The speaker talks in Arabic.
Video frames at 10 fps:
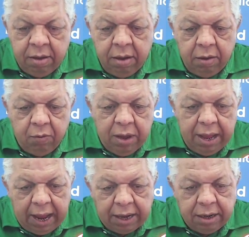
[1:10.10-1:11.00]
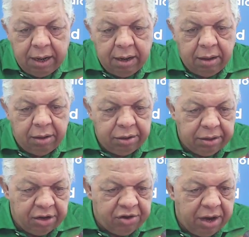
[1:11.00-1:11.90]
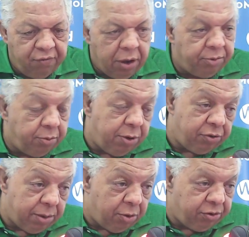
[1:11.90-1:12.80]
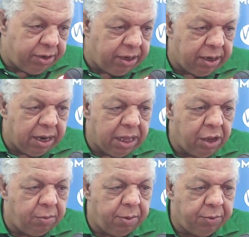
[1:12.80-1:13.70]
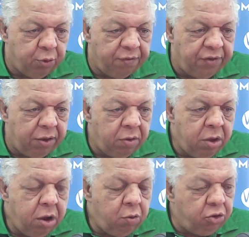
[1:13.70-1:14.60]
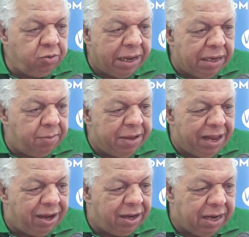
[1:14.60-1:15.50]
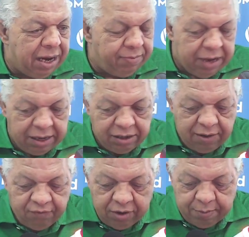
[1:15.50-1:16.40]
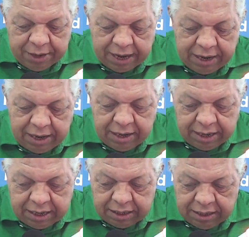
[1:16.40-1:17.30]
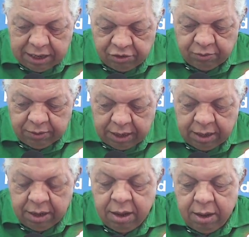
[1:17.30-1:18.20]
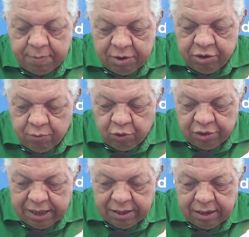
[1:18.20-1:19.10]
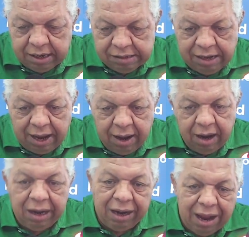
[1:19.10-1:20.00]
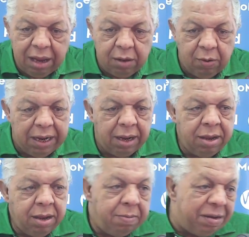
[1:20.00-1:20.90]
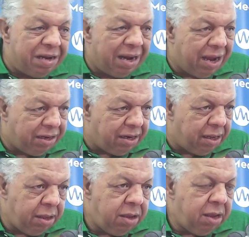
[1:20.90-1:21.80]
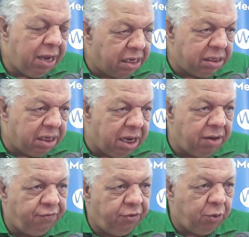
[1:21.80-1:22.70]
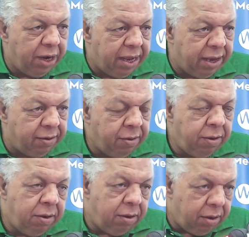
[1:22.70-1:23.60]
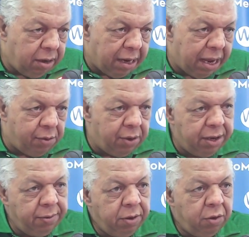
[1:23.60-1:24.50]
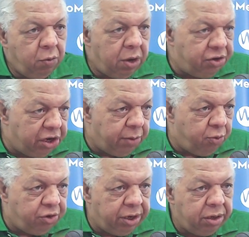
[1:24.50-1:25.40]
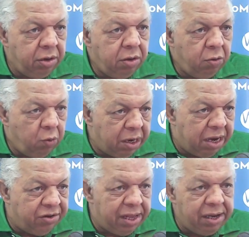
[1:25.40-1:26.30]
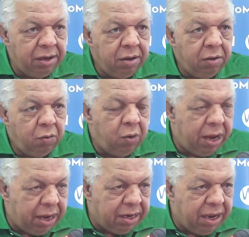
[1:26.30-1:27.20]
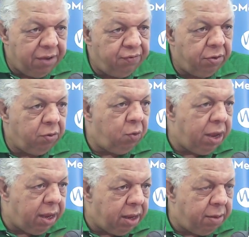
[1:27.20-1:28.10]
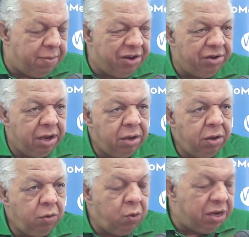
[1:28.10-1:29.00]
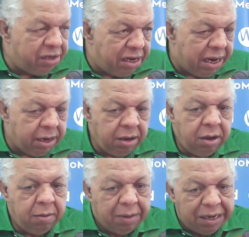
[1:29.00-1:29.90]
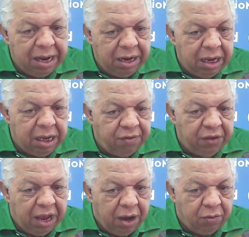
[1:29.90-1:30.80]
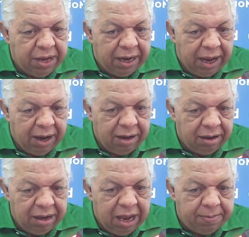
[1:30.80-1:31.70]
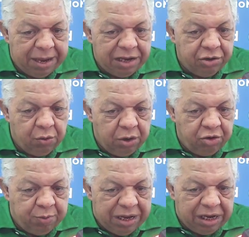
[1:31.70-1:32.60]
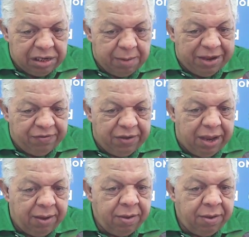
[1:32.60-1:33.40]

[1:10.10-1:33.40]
وعندنا آه، 16567 الله يرحمهم توفاو وسمعت البارحه الكلام تاع نصاف بن علي اللي هي ناطقه رسميه باسم وزاره الصحه اللي قالت الوضع مازال خطير خاصه في ولايات القيروان وسيدي بوزيد والقصرين والكيف وباجة وسليان معناها اللي هي فيها أوضاع الحق خايبة ياسر ونسبة الإصابات فيها